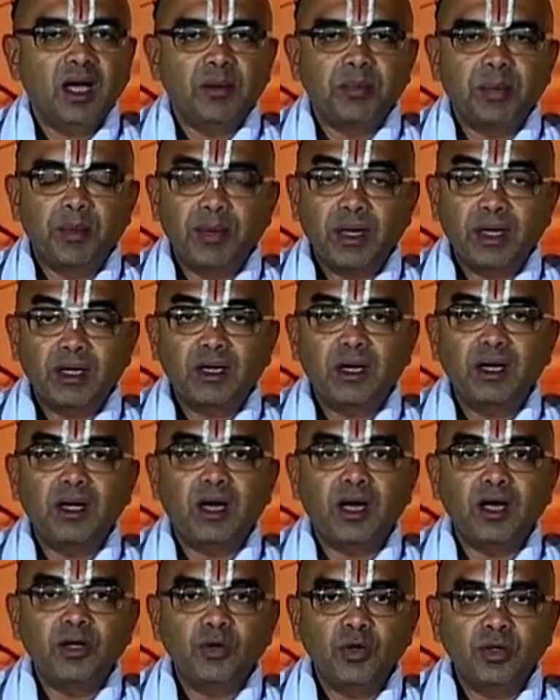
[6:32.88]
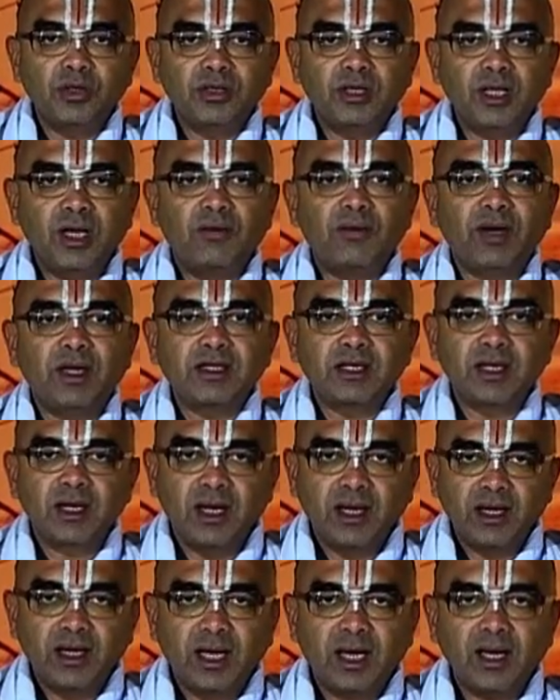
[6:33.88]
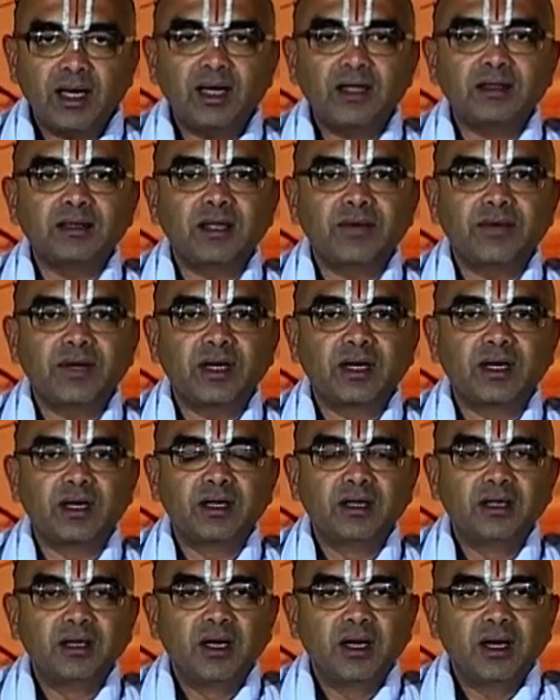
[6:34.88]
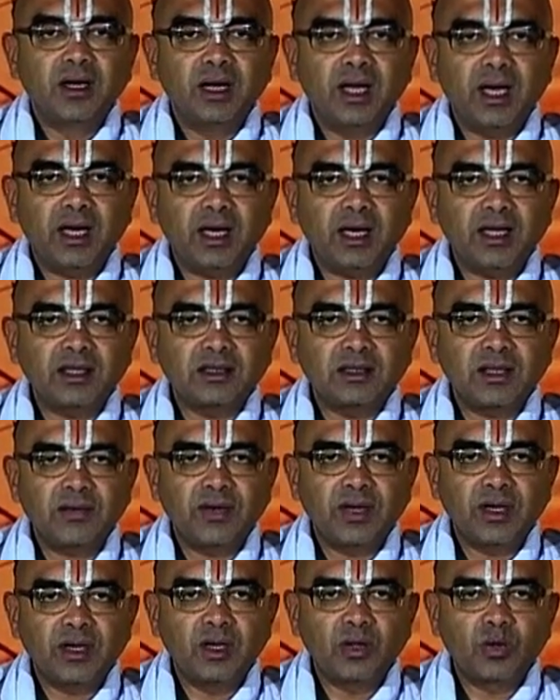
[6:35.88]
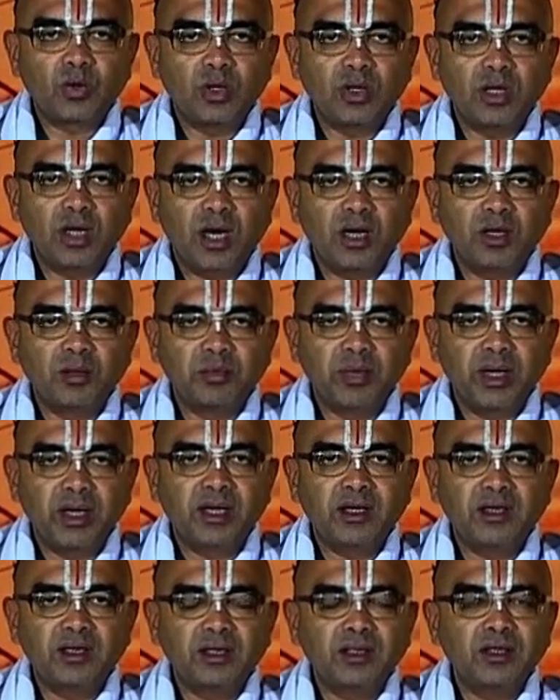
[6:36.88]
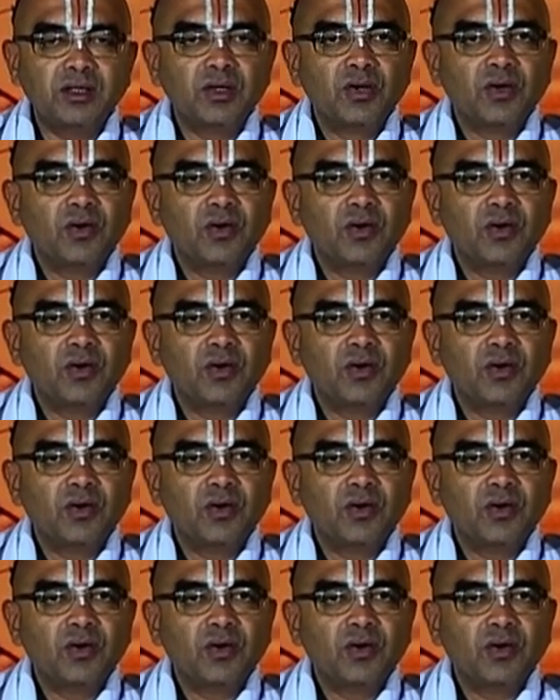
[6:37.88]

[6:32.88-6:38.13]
அப்போ மக்கள் அயோத்தியாவாசிகள் நகரத்தவர்கள் நகரத்தவர்கள் கொண்டாடும்படிக்கு